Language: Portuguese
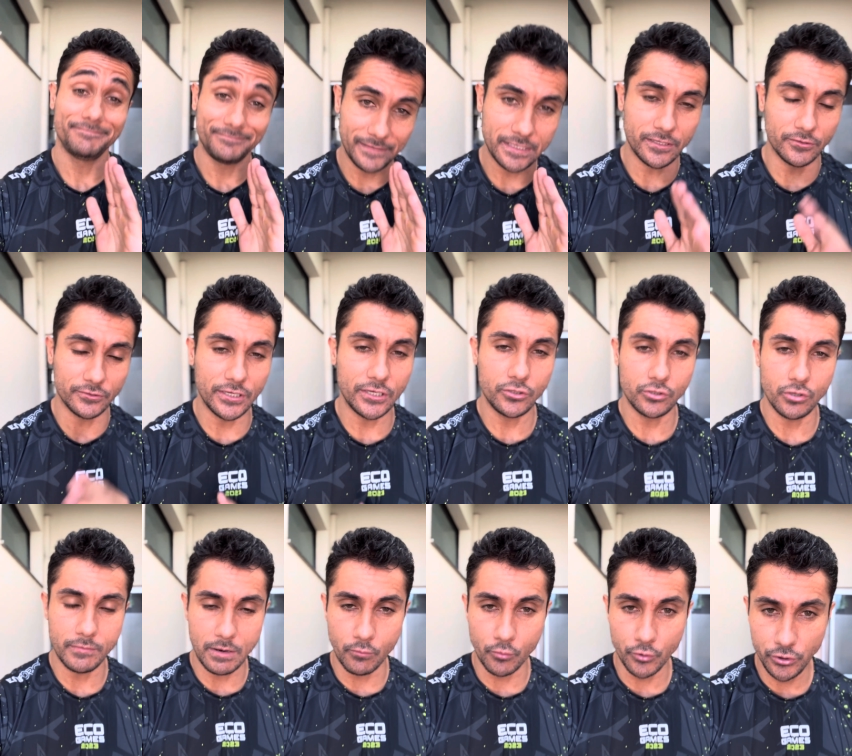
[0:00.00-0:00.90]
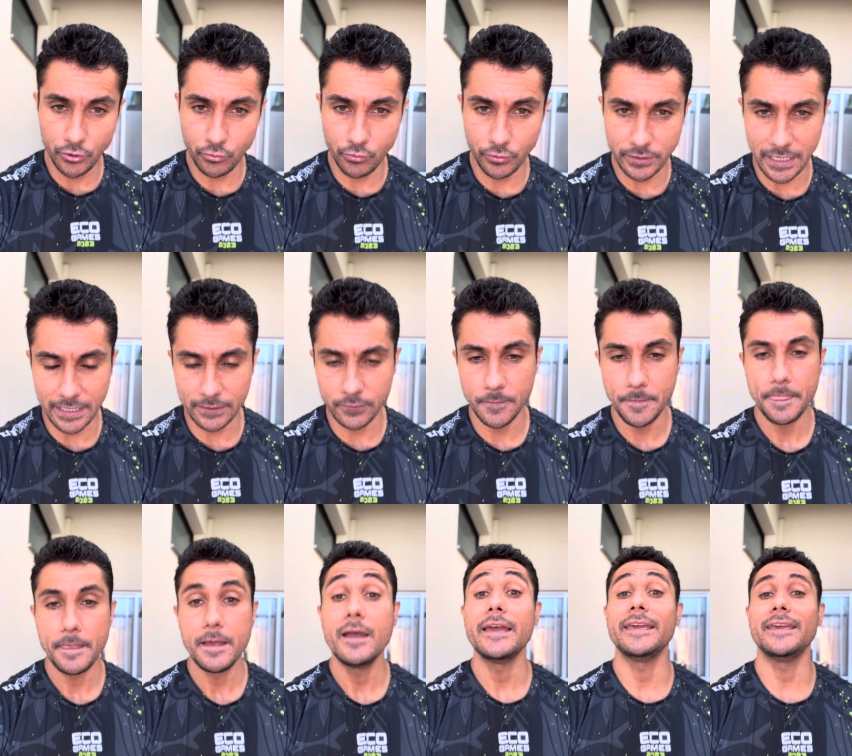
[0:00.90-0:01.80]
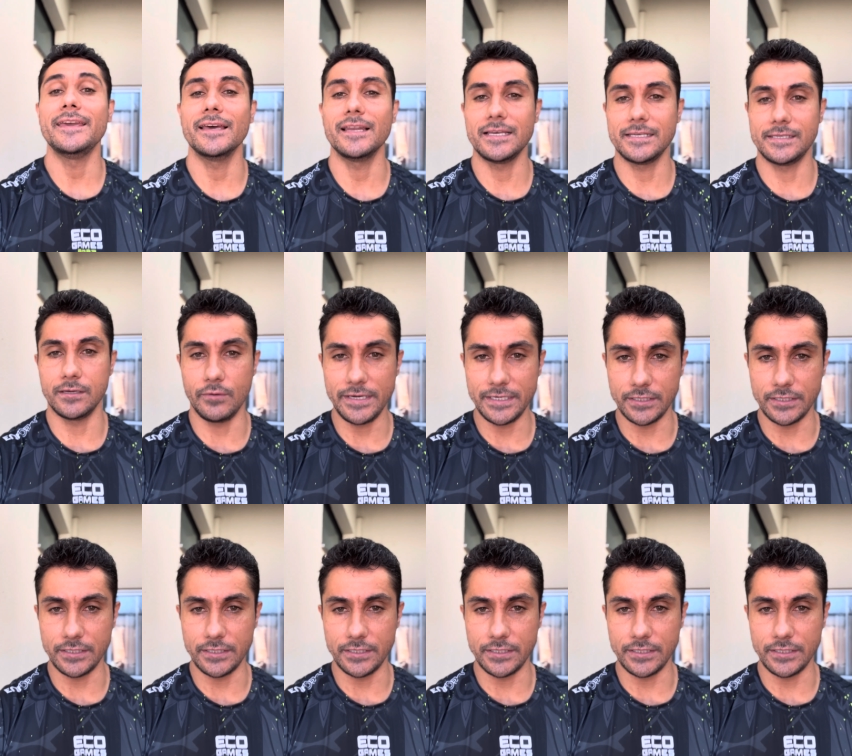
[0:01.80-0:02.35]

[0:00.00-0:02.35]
Então tem que tomar muito cuidado em relação a